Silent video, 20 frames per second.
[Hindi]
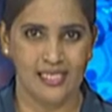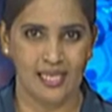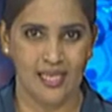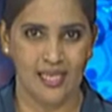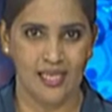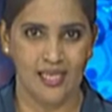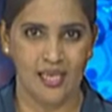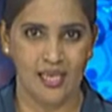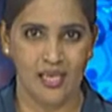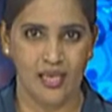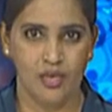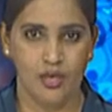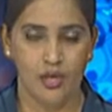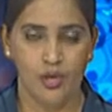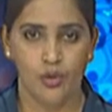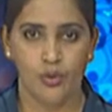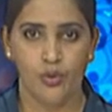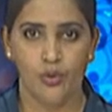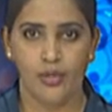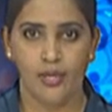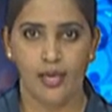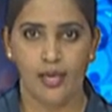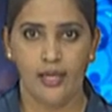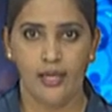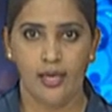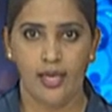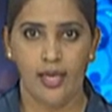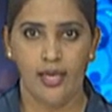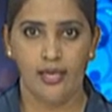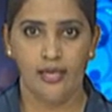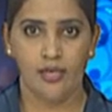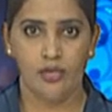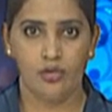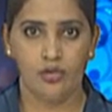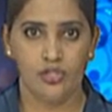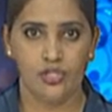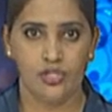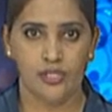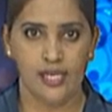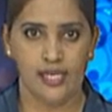करेंगे उनका कहना है कि
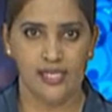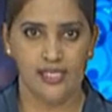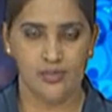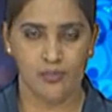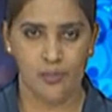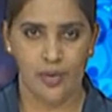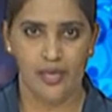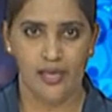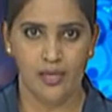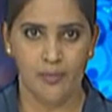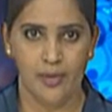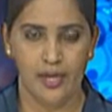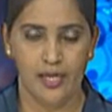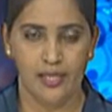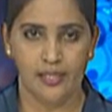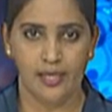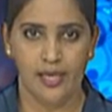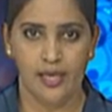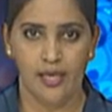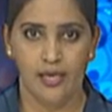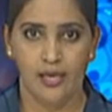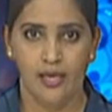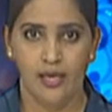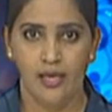कुछ टैक्स भरने पड़ेंगे